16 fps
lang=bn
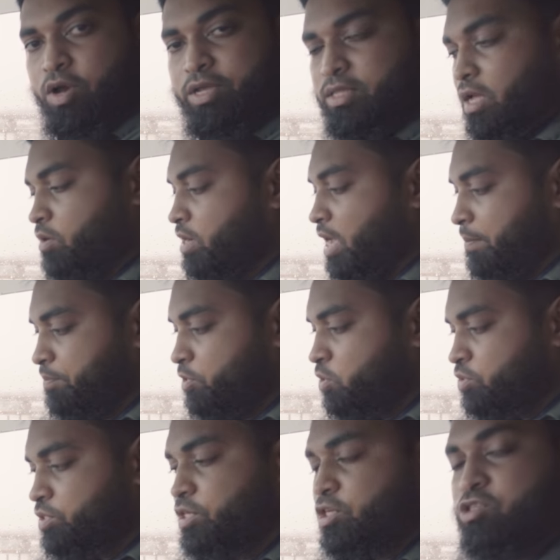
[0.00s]
হয় তাহলে
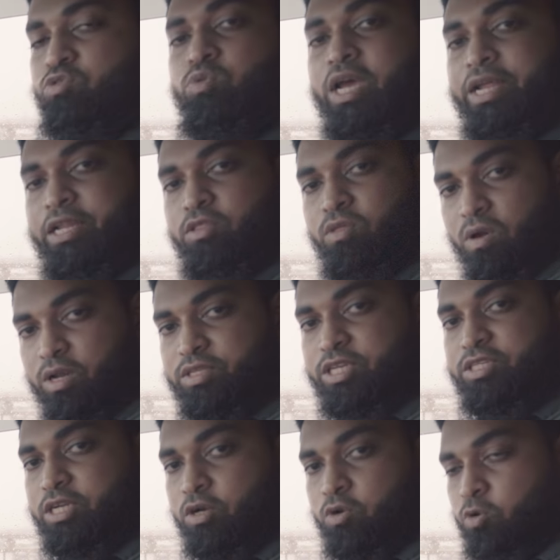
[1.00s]
আপনিও থ্রি টু নাইনে ধরার
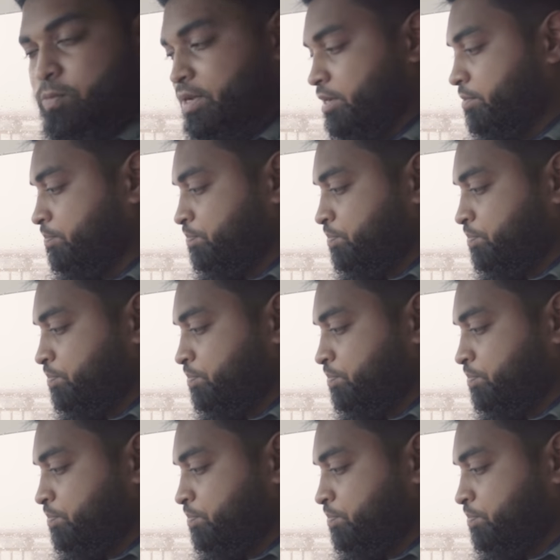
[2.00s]
চেষ্টা করবেন